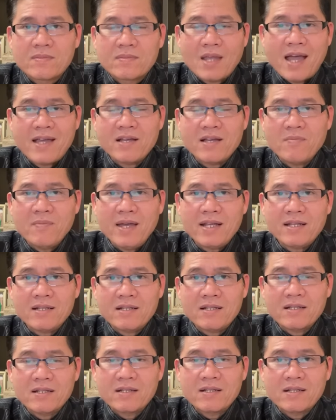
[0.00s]
anh không biết
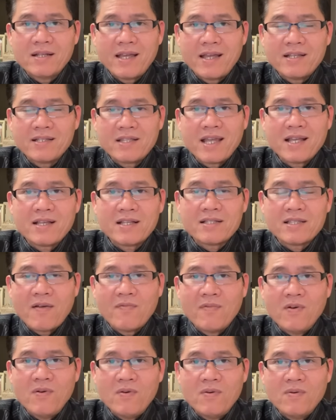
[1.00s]
anh, anh Nguyễn
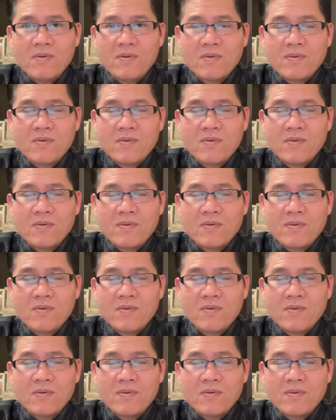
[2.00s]
Tiến Vũ Dũng còn